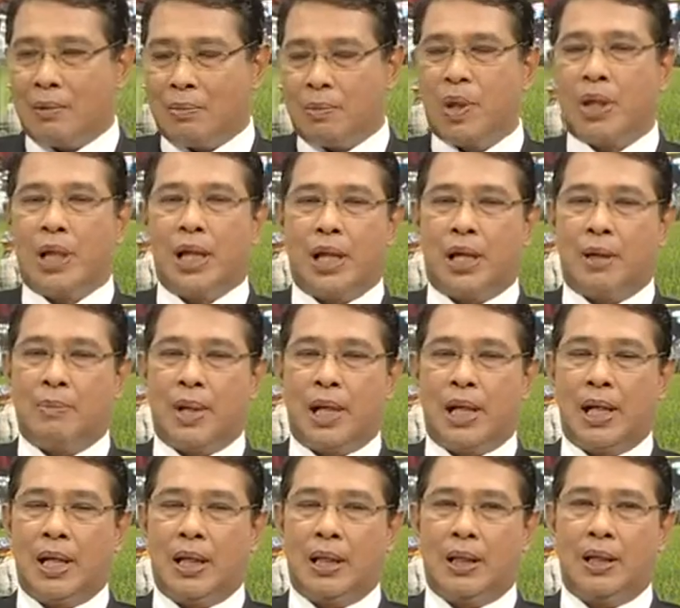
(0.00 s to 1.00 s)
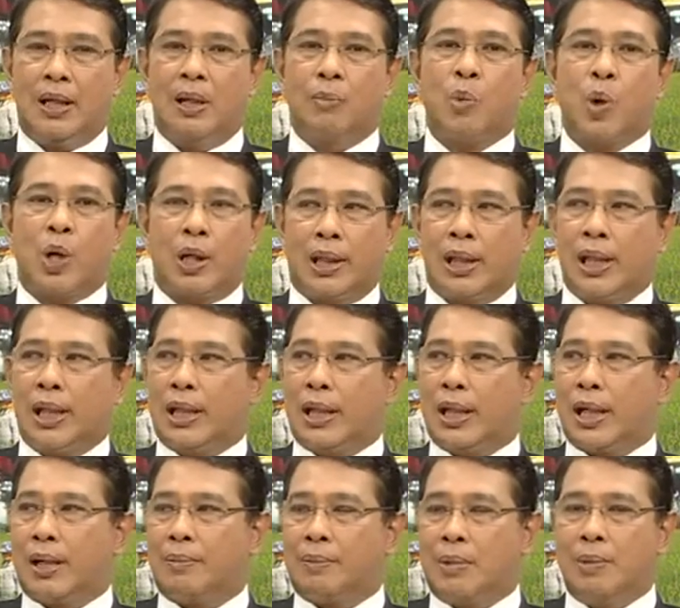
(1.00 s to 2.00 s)
ยพวกนี้ก็เป็นเรื่องปกติ
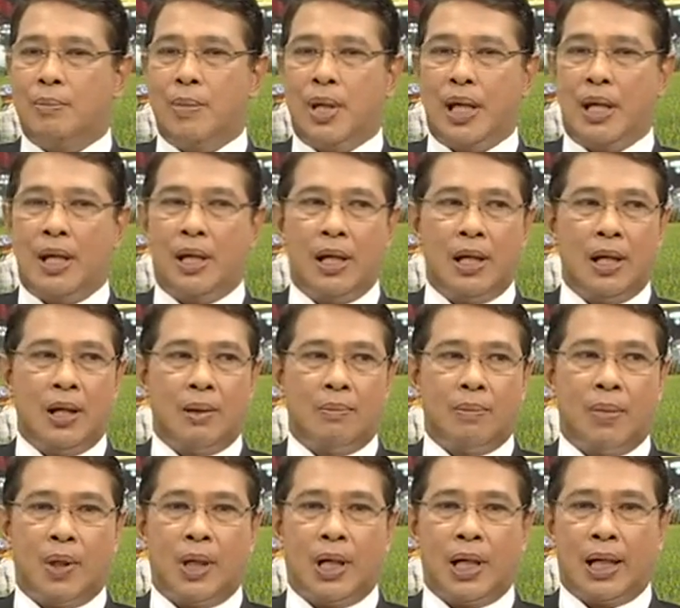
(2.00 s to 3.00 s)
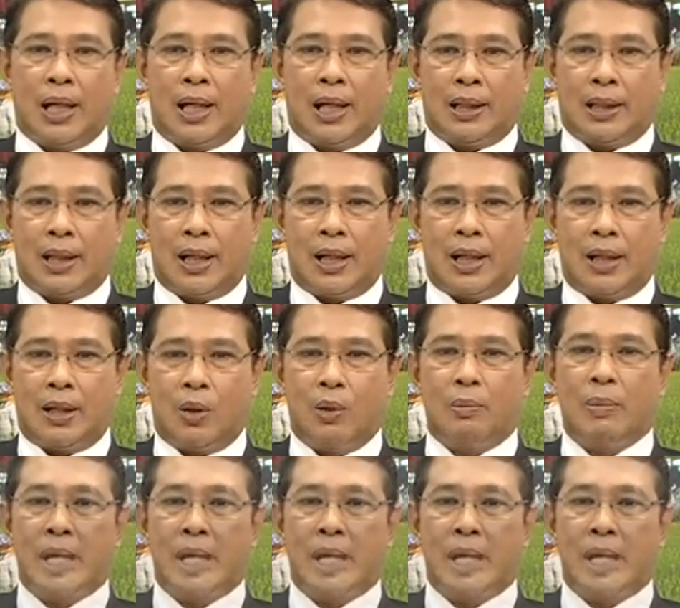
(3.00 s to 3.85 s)
นะครับที่มีเพราะว่าแต่รถ